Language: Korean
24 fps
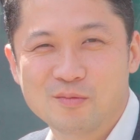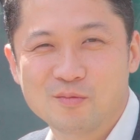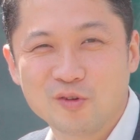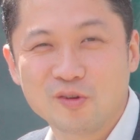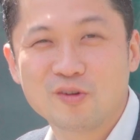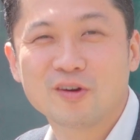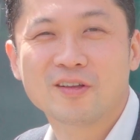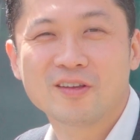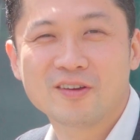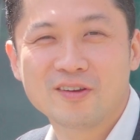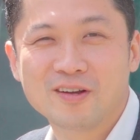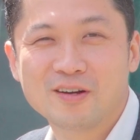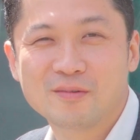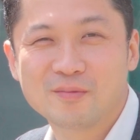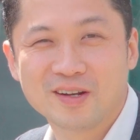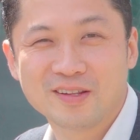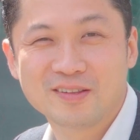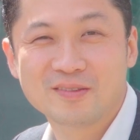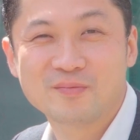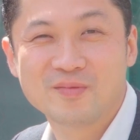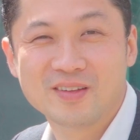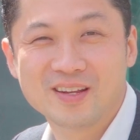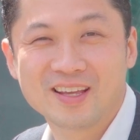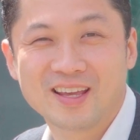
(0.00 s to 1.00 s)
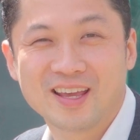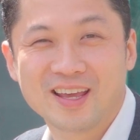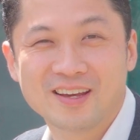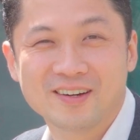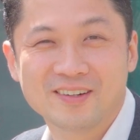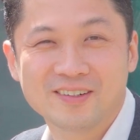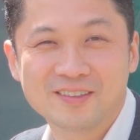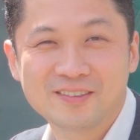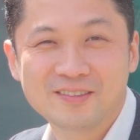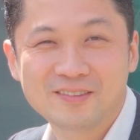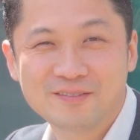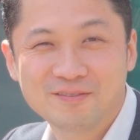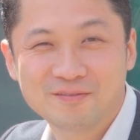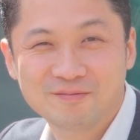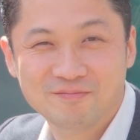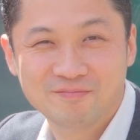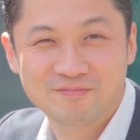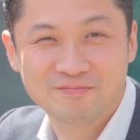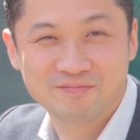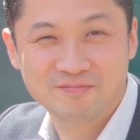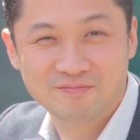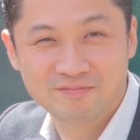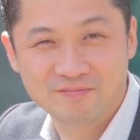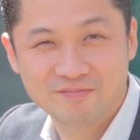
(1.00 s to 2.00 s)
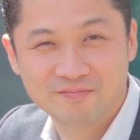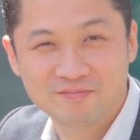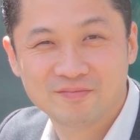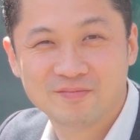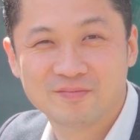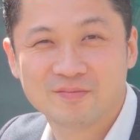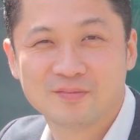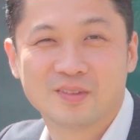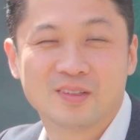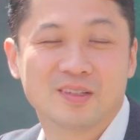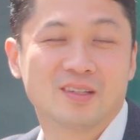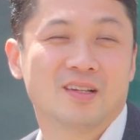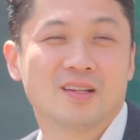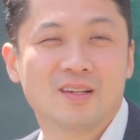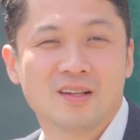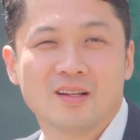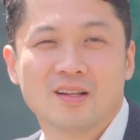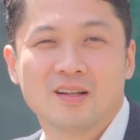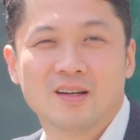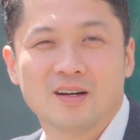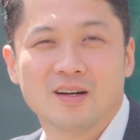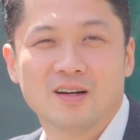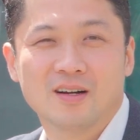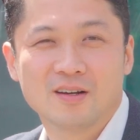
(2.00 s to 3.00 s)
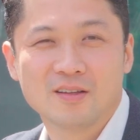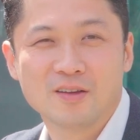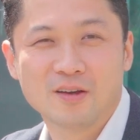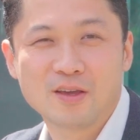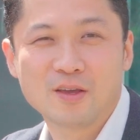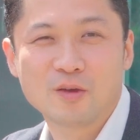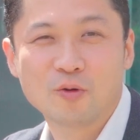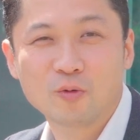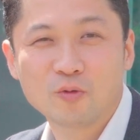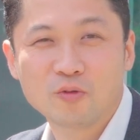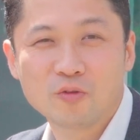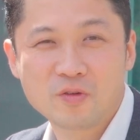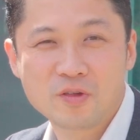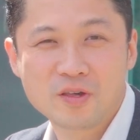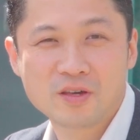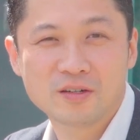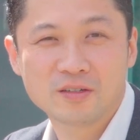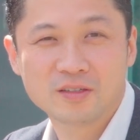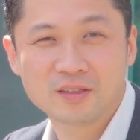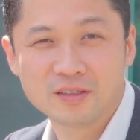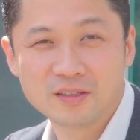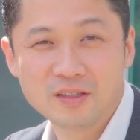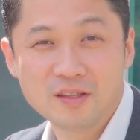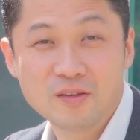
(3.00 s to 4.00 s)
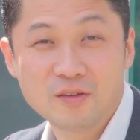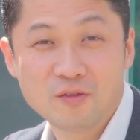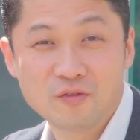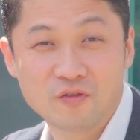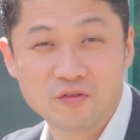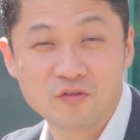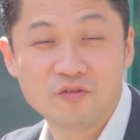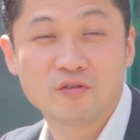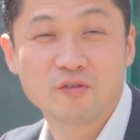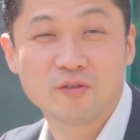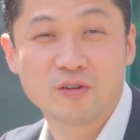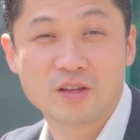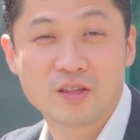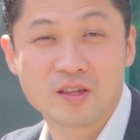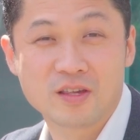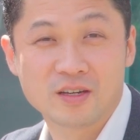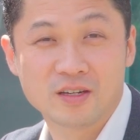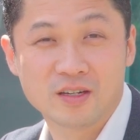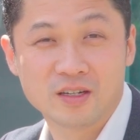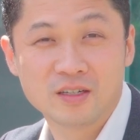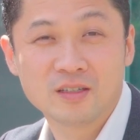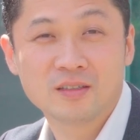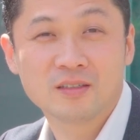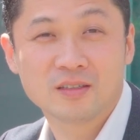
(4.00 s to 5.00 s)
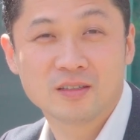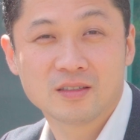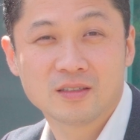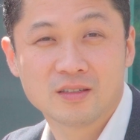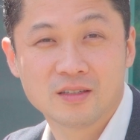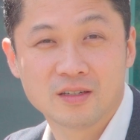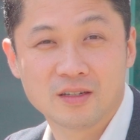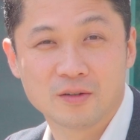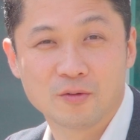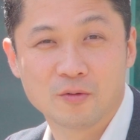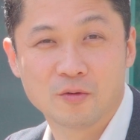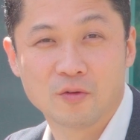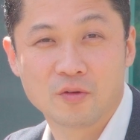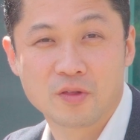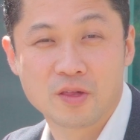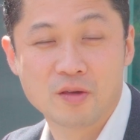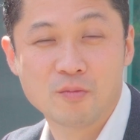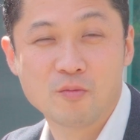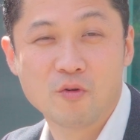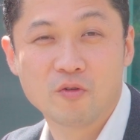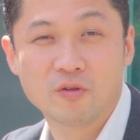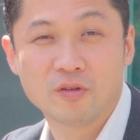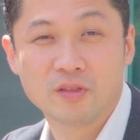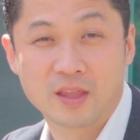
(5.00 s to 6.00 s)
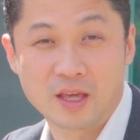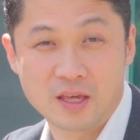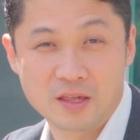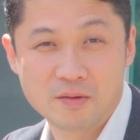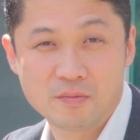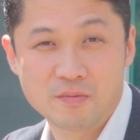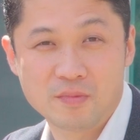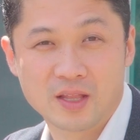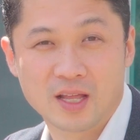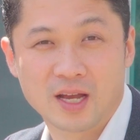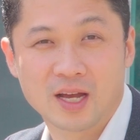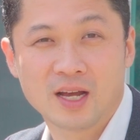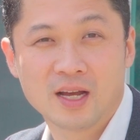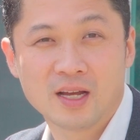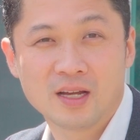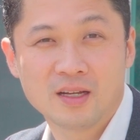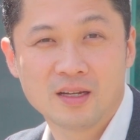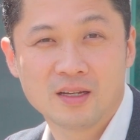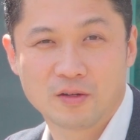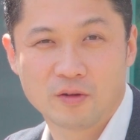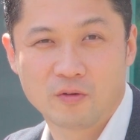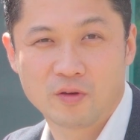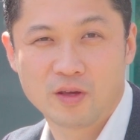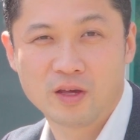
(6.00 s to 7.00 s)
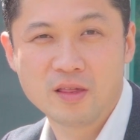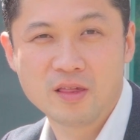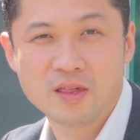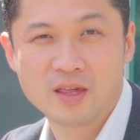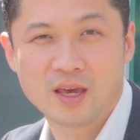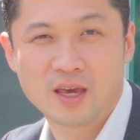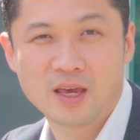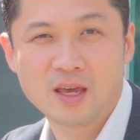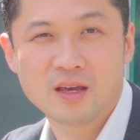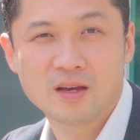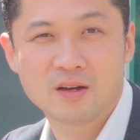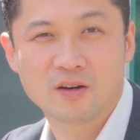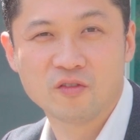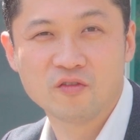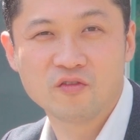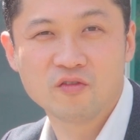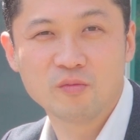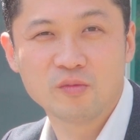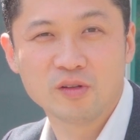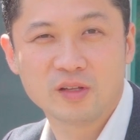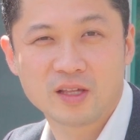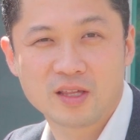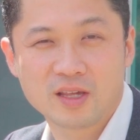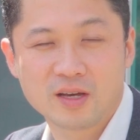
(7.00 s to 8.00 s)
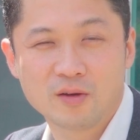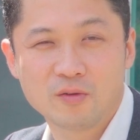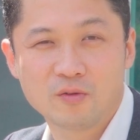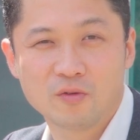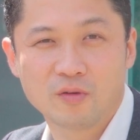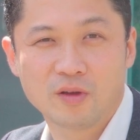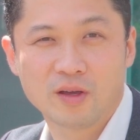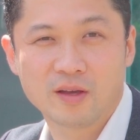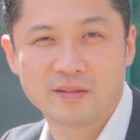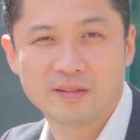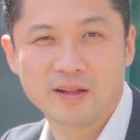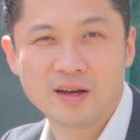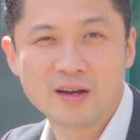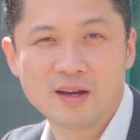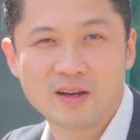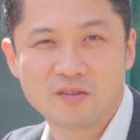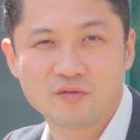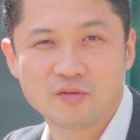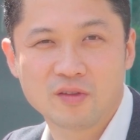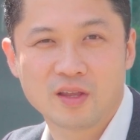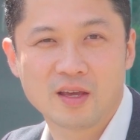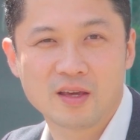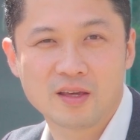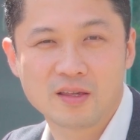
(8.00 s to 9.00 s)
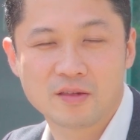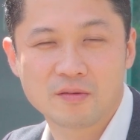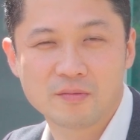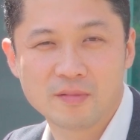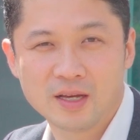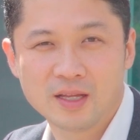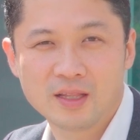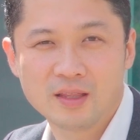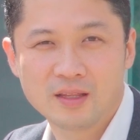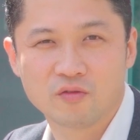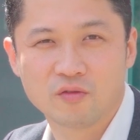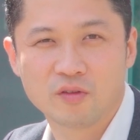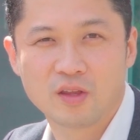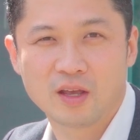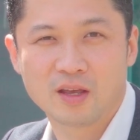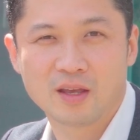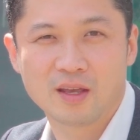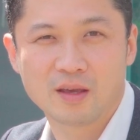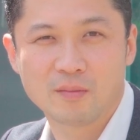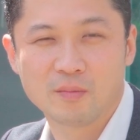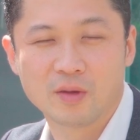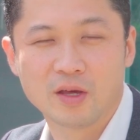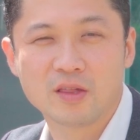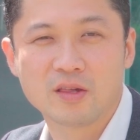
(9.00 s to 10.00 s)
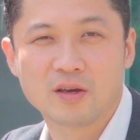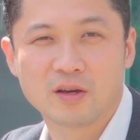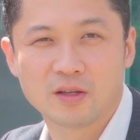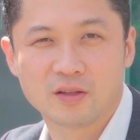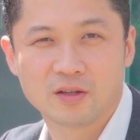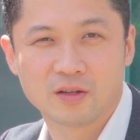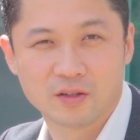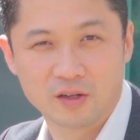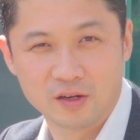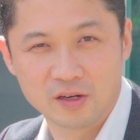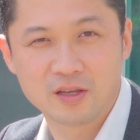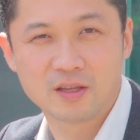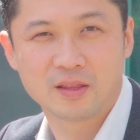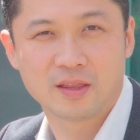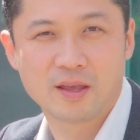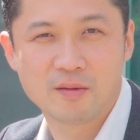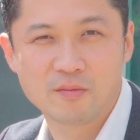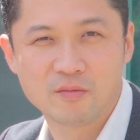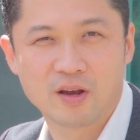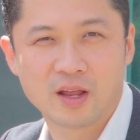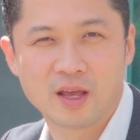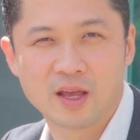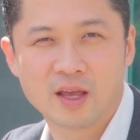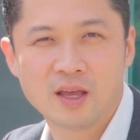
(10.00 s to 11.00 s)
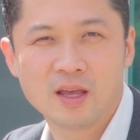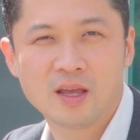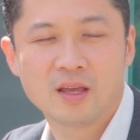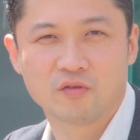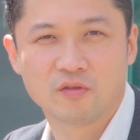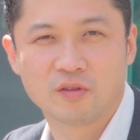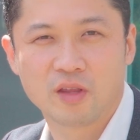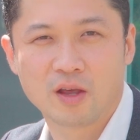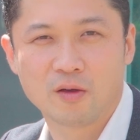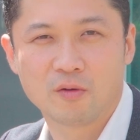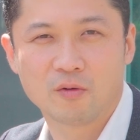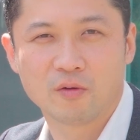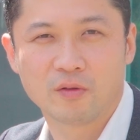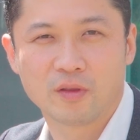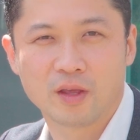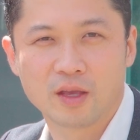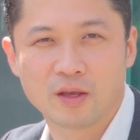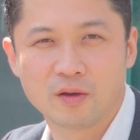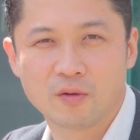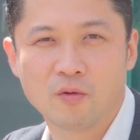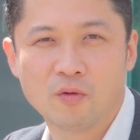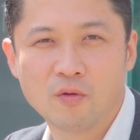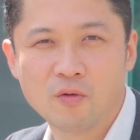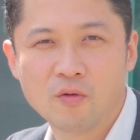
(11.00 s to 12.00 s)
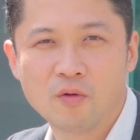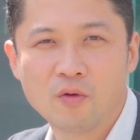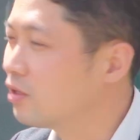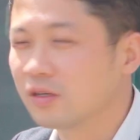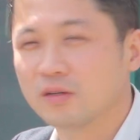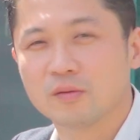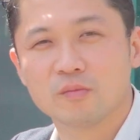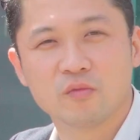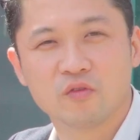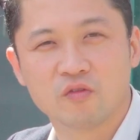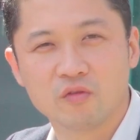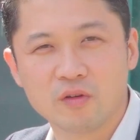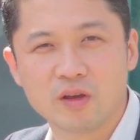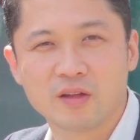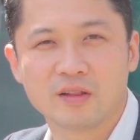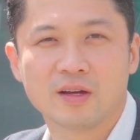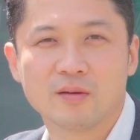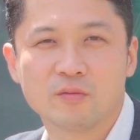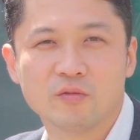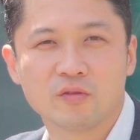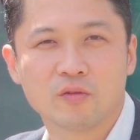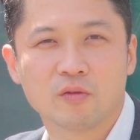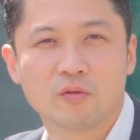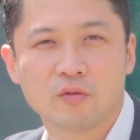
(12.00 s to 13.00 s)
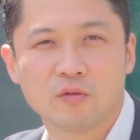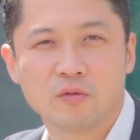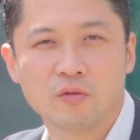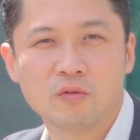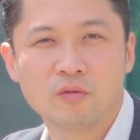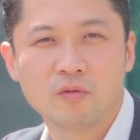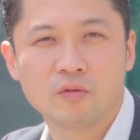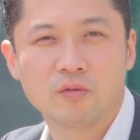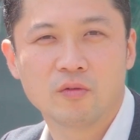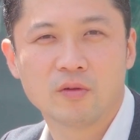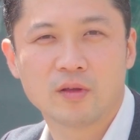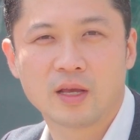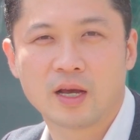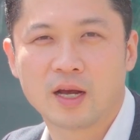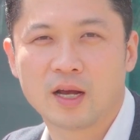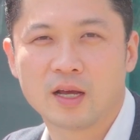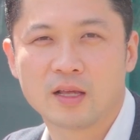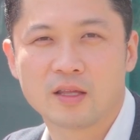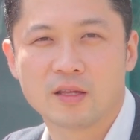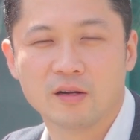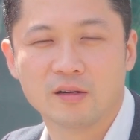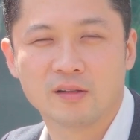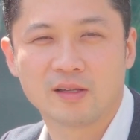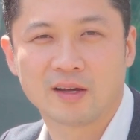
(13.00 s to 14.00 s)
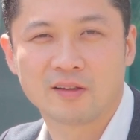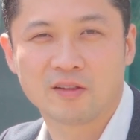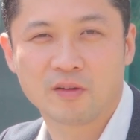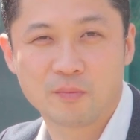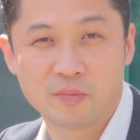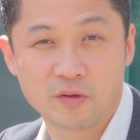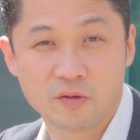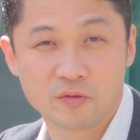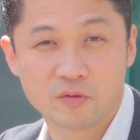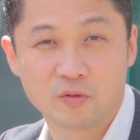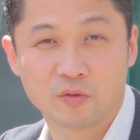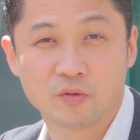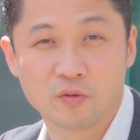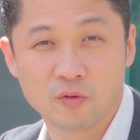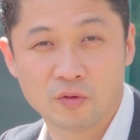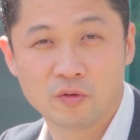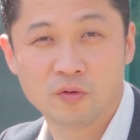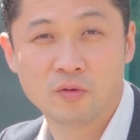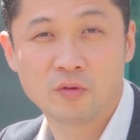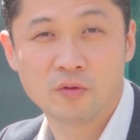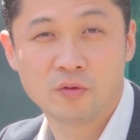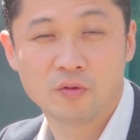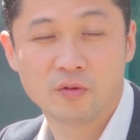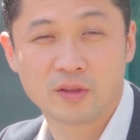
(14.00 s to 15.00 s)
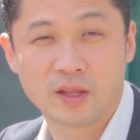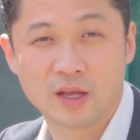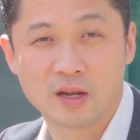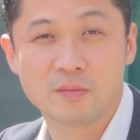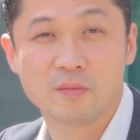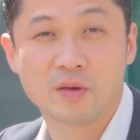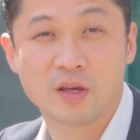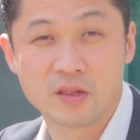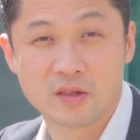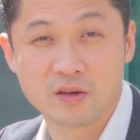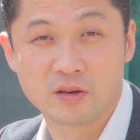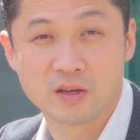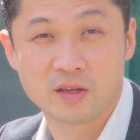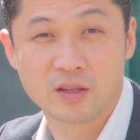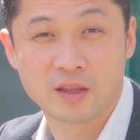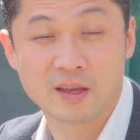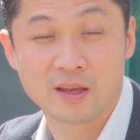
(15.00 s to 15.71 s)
물건 현황 말씀드릴게요 어, 여기 용도 지역은 준주거 지역 그리고 지목은 돼지입니다 그리고 현재 건축물 대장은 이게 상가주택이지만 주택의 면적이 더 넓기 때문에 주택으로 돼 있고 지금 중개사무소로 약 한 15평 정도 되는 면적이